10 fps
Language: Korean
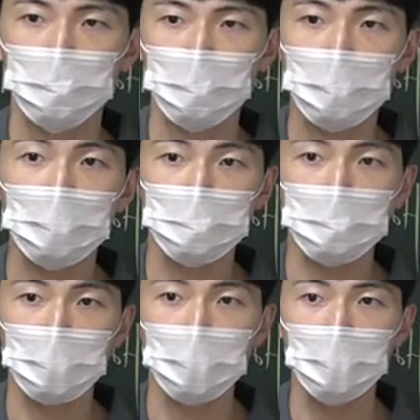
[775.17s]

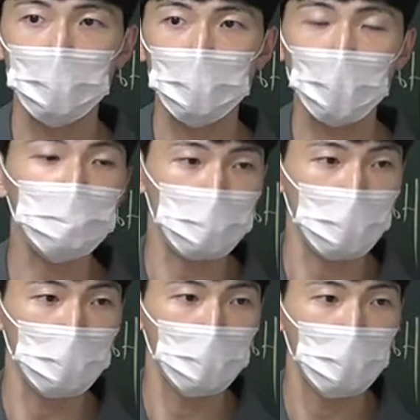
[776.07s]
이해됐습니까? 없어도
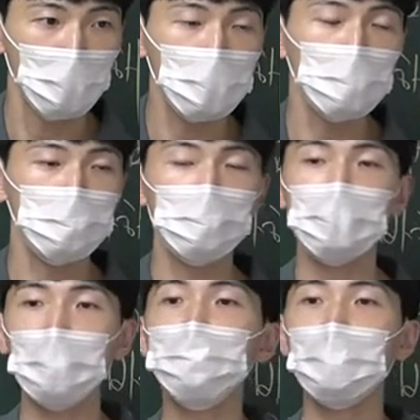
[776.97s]
돼요. 왜냐하면 우린
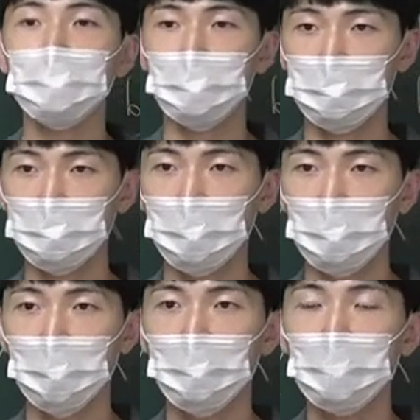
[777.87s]
답을 찾아야
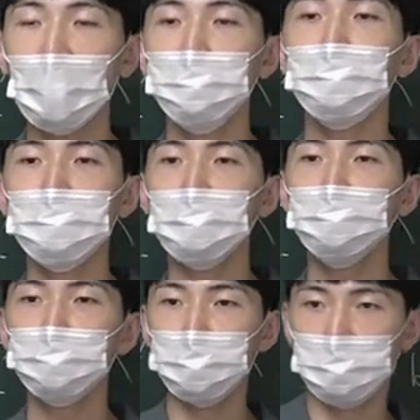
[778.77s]
되는데 답이 지금
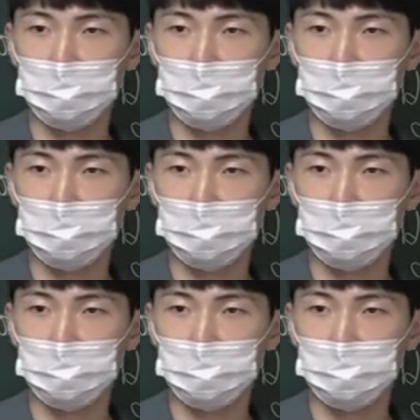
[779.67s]
부정인